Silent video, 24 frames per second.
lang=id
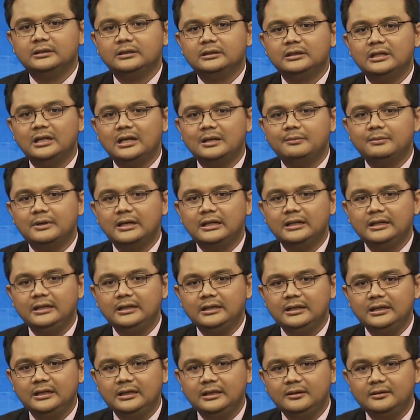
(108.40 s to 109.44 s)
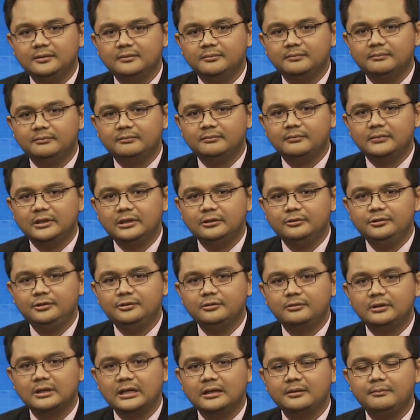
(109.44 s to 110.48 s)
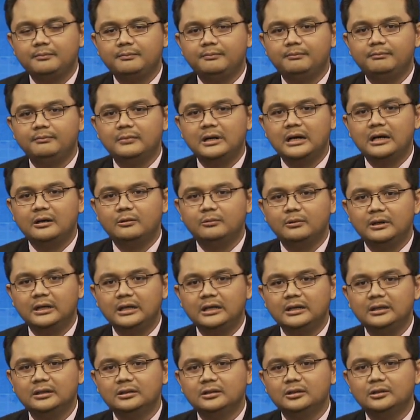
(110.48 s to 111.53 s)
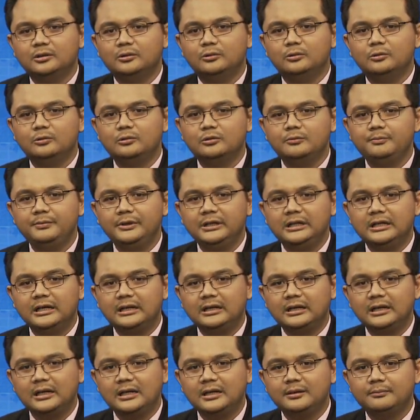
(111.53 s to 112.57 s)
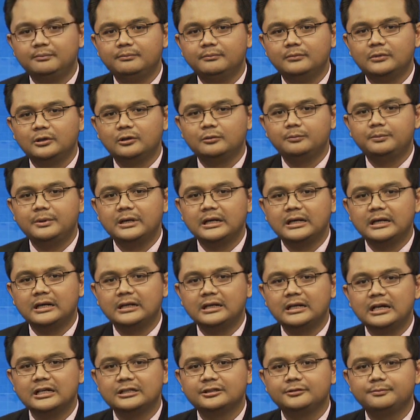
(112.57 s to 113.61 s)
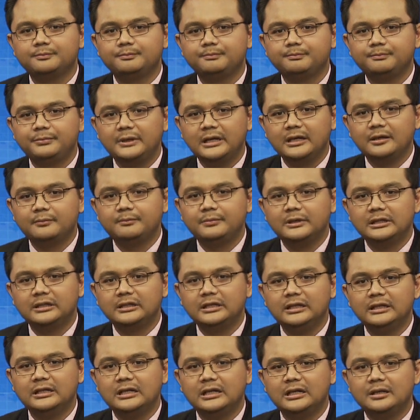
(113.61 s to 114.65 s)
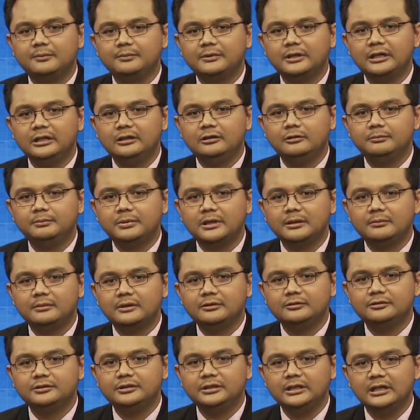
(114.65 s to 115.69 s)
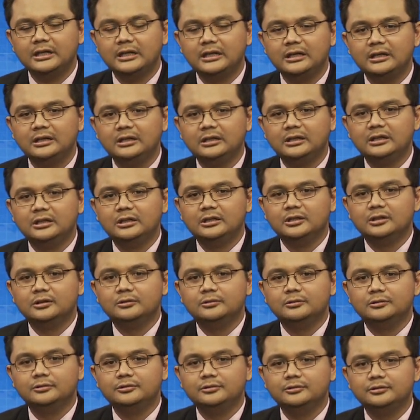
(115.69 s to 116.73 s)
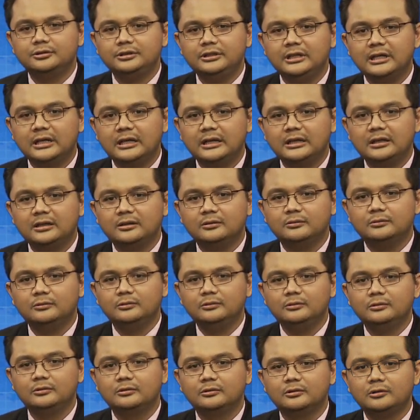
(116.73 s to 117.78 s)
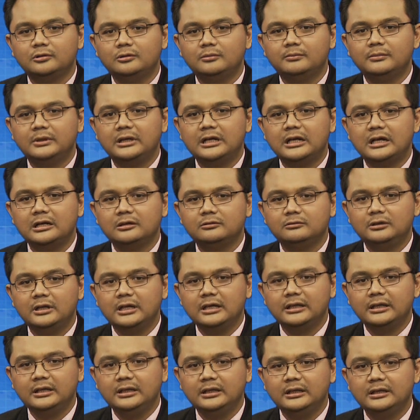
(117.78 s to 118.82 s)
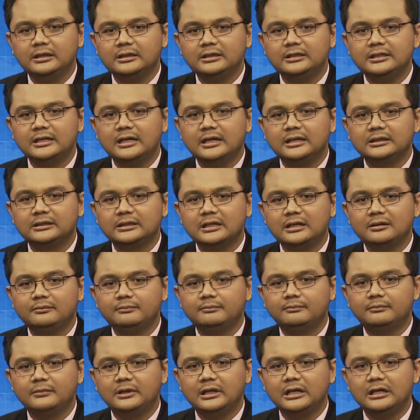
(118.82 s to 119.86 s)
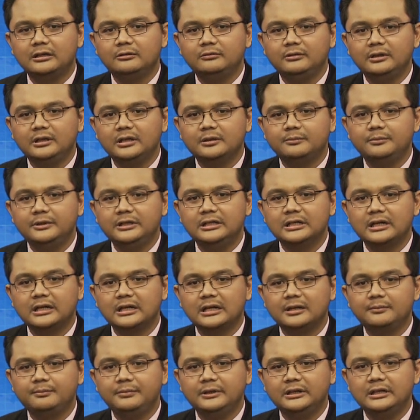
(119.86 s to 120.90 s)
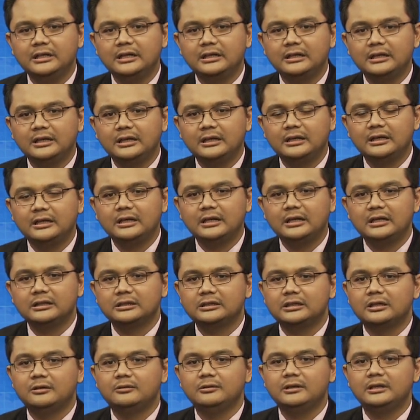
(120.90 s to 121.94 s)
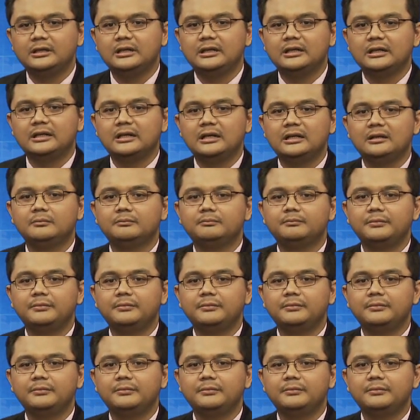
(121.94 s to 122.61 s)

Dalam hal ini menunjukkan bahwa hukum pidana merupakan aspek penting dalam kehidupan manusia khususnya untuk menanggulangi kejahatan melalui kebijakan pidana atau yang dikenal